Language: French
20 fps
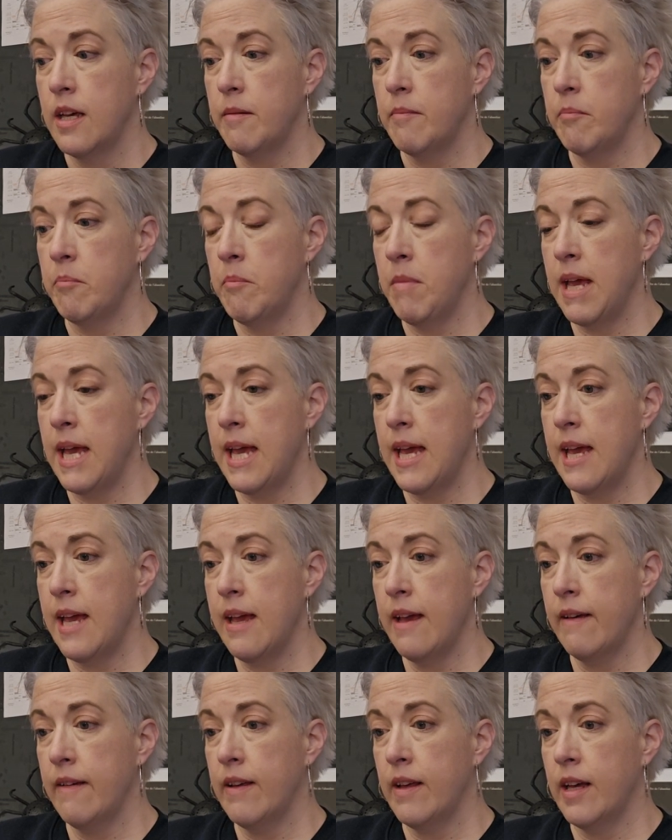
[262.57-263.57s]

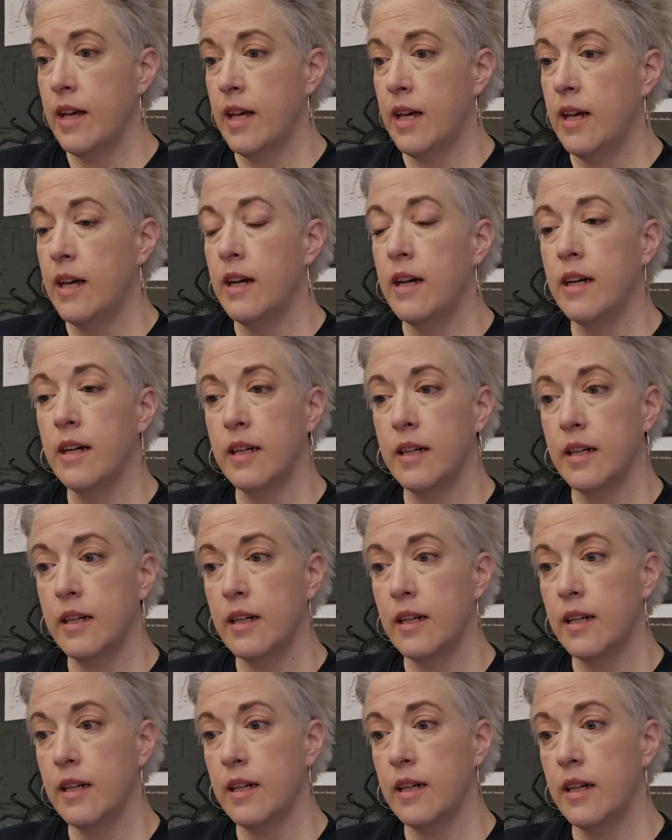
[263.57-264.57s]
Mais euh,
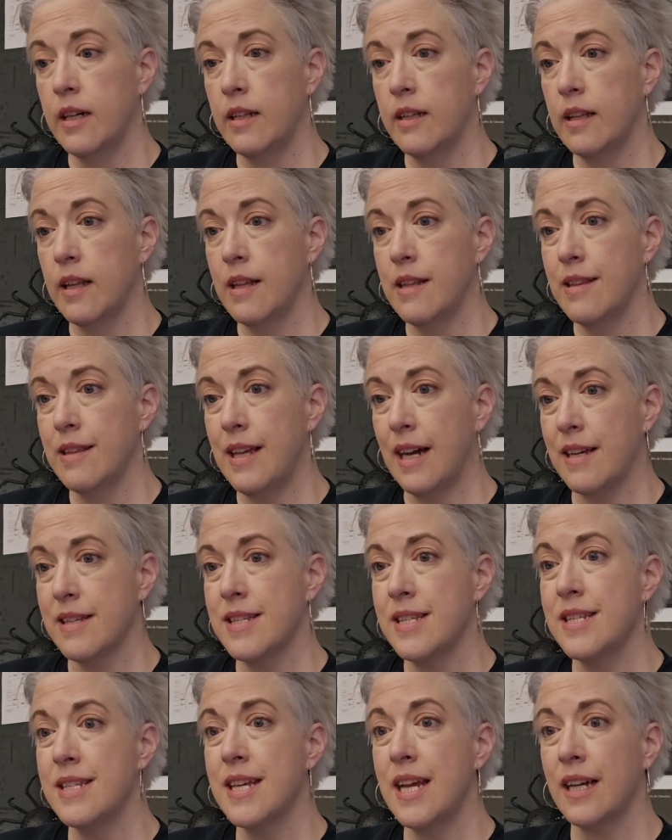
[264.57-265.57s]
dans
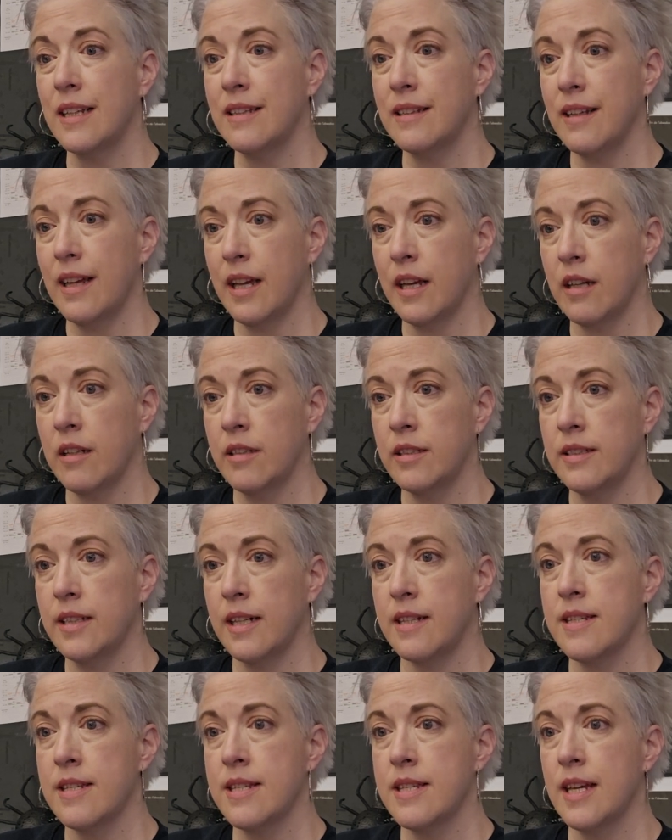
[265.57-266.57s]
certains cas,
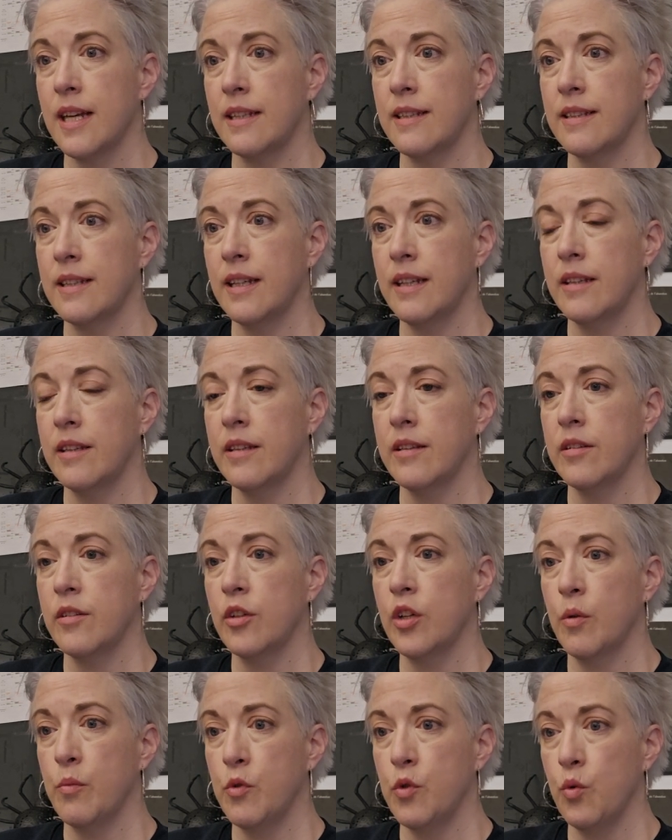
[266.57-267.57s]
dans certaines
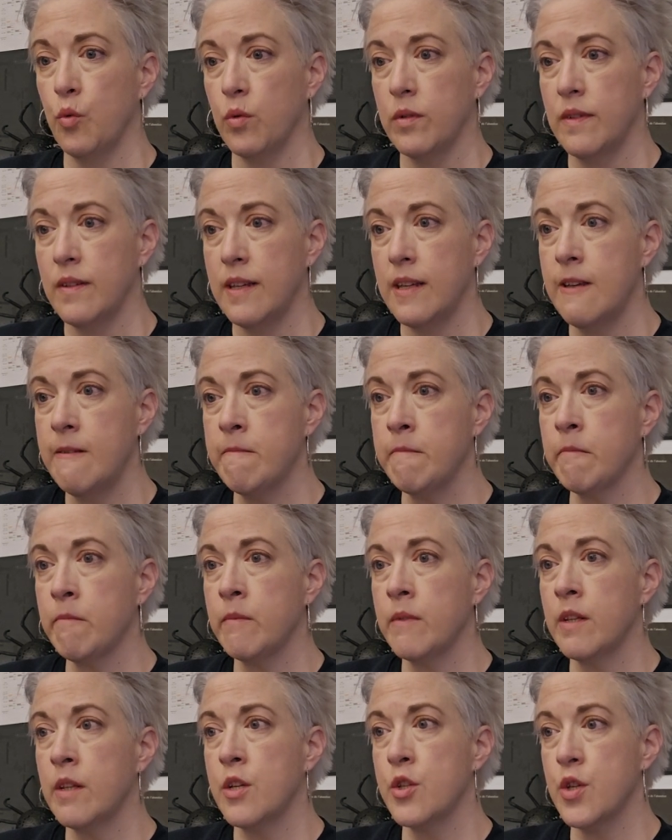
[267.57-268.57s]
communautés,
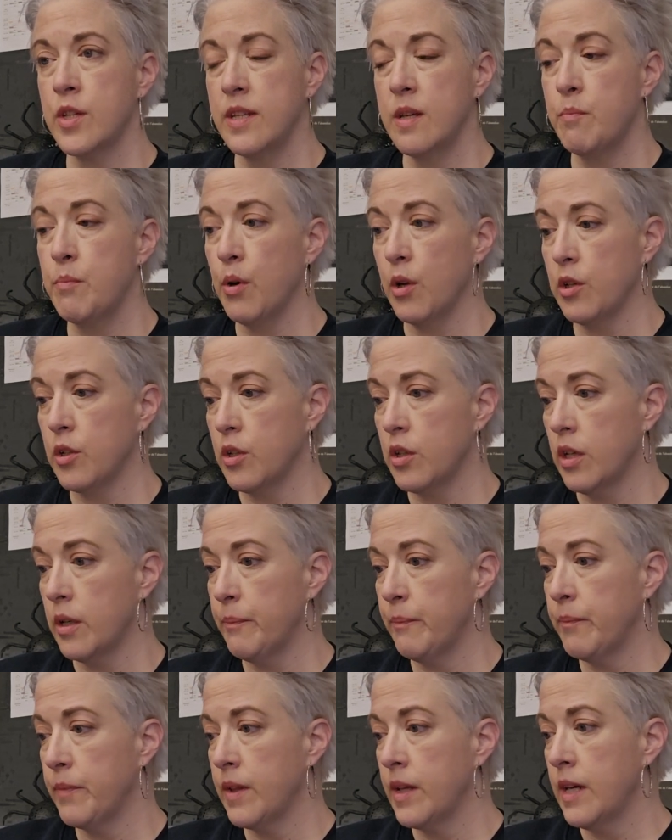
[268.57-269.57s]
ce n'est pas le cas.
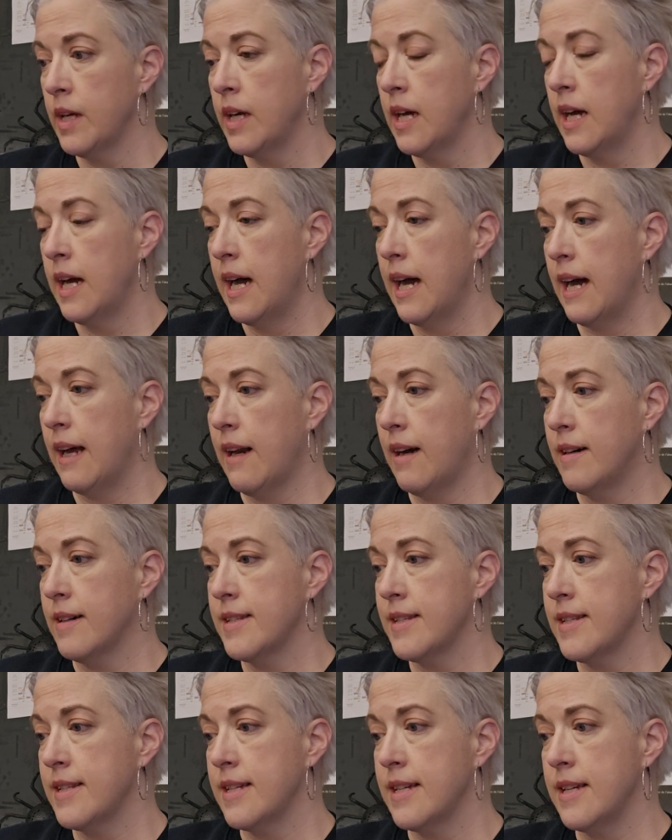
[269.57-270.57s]
Alors,
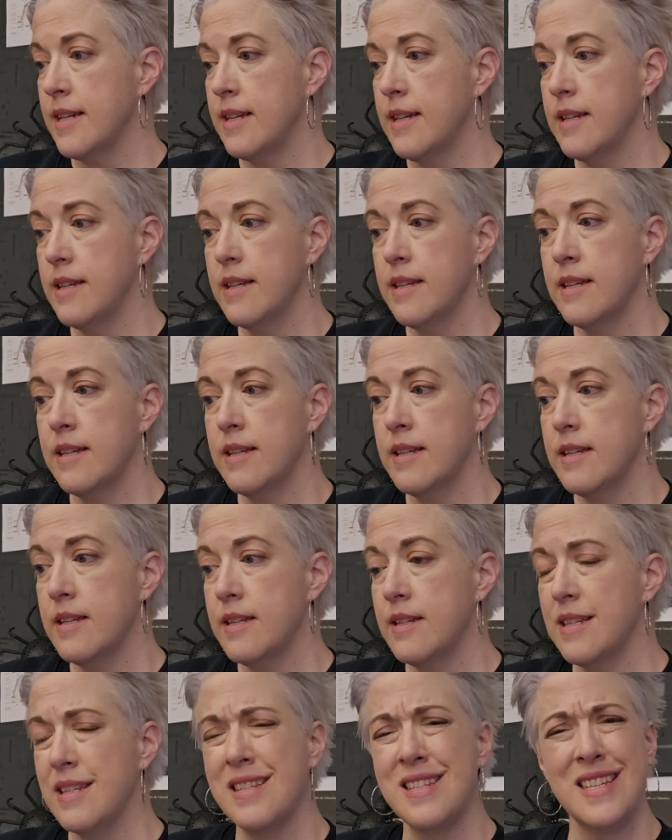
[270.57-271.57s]
c'est
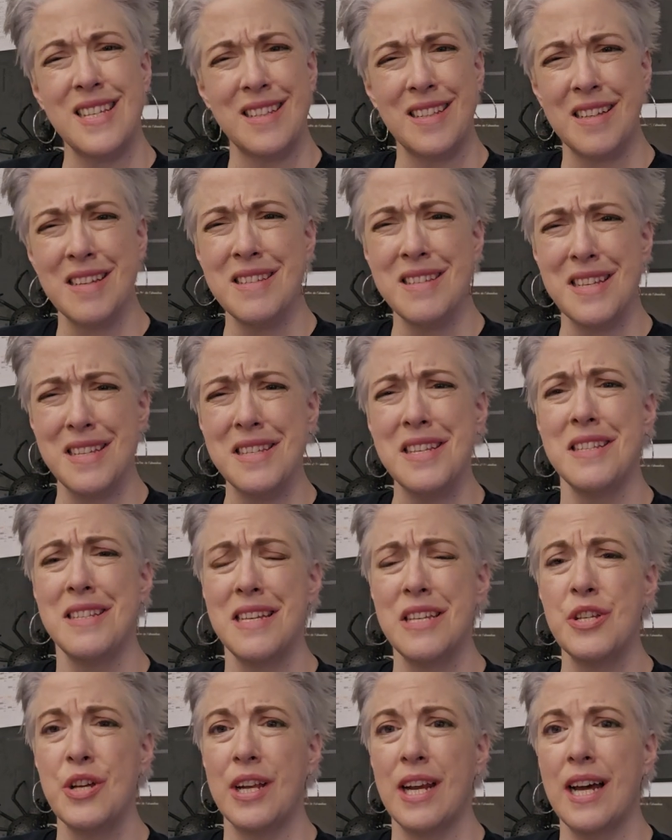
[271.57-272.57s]
triste et c'est
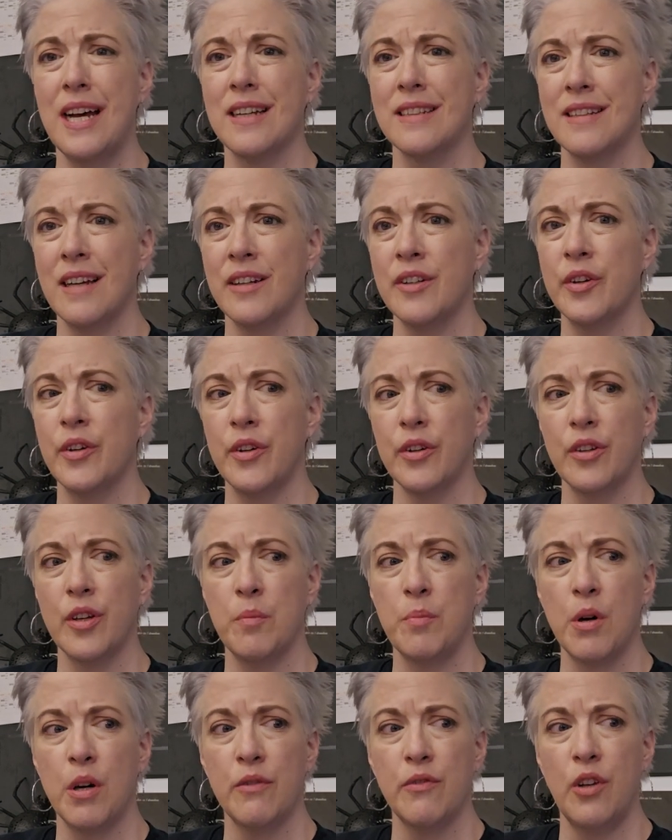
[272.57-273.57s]
désolant en tant que,
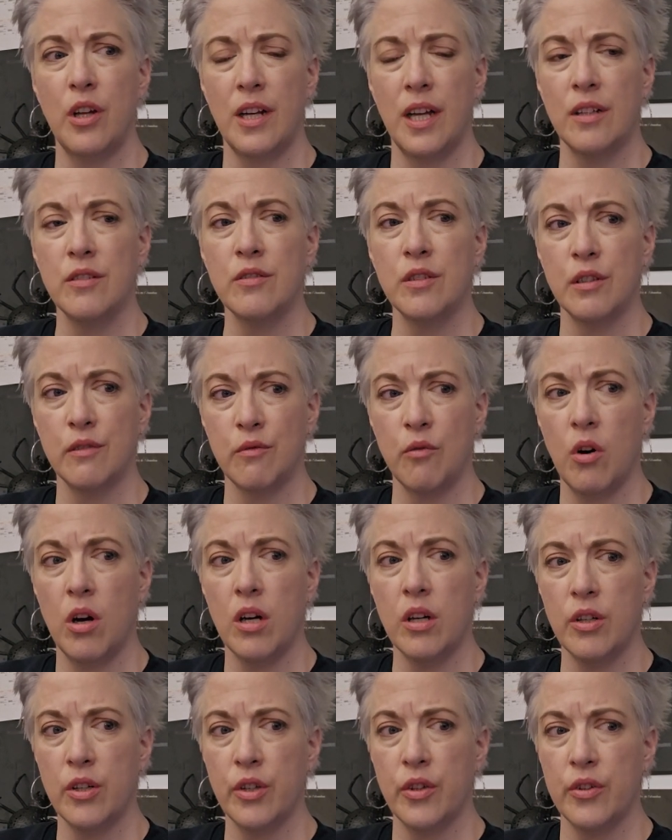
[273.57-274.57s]
prof de langue de
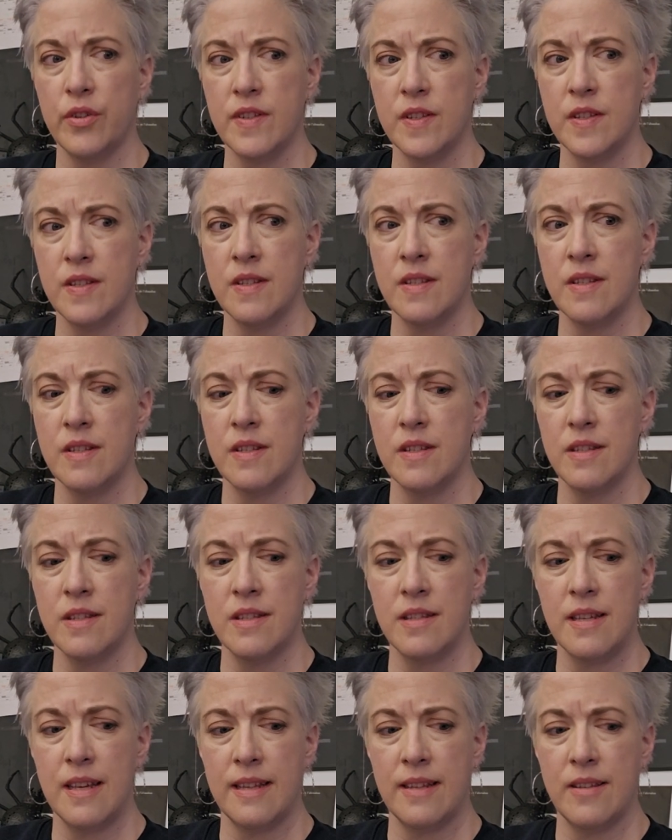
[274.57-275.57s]
voir que
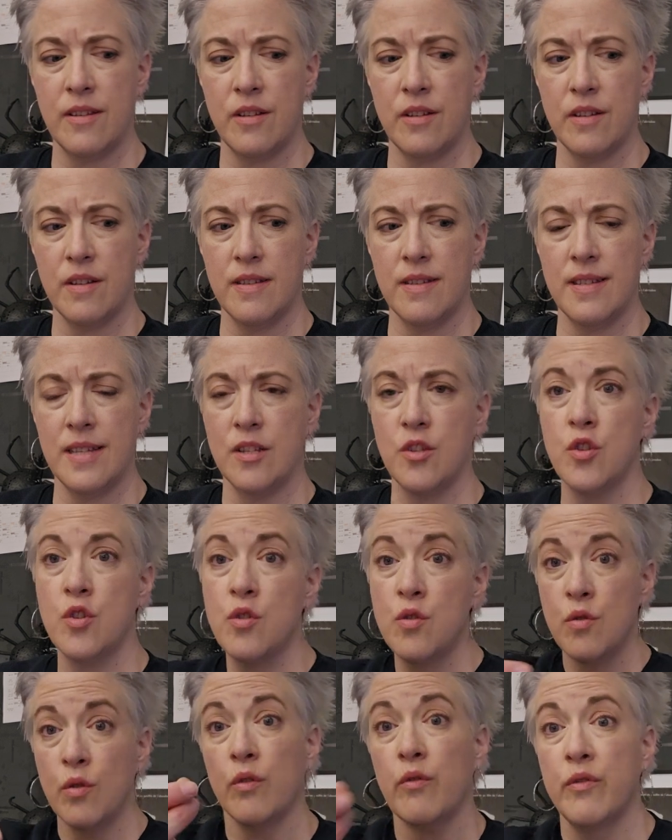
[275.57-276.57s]
cette
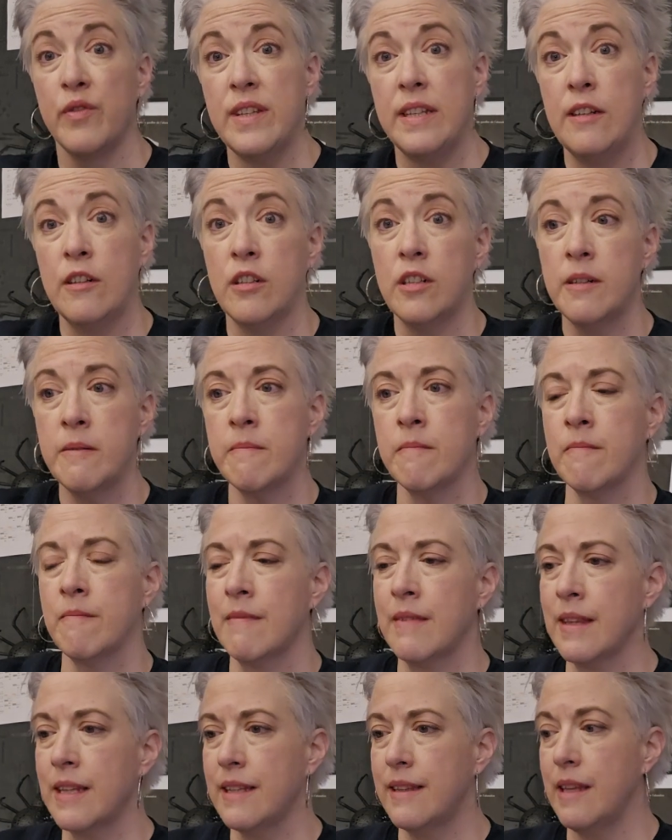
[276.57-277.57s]
survie-là
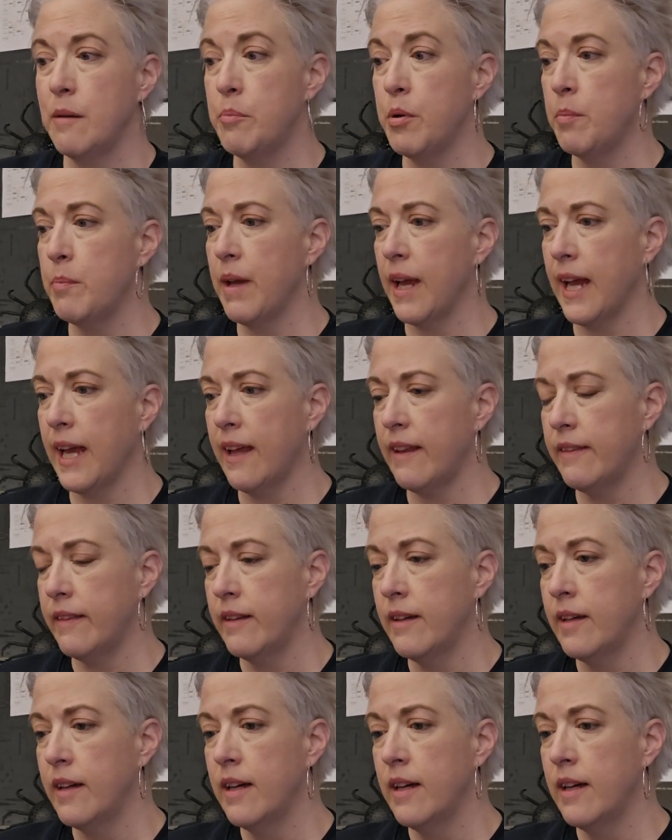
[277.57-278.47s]
n'est pas pérenne.